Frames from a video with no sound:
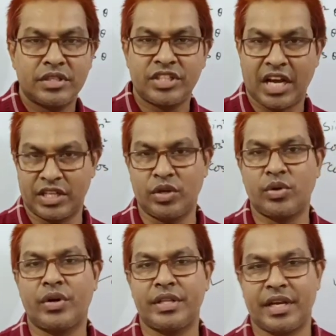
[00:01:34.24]
সাধারণ
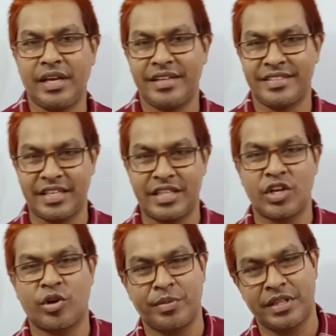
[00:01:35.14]
গণিতে যে
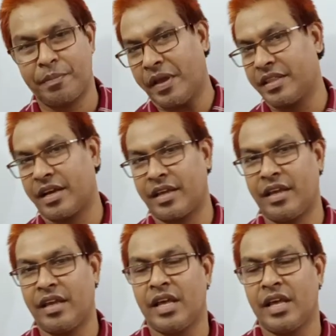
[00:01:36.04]
ত্রিকোণমিতি পেয়ে থাকি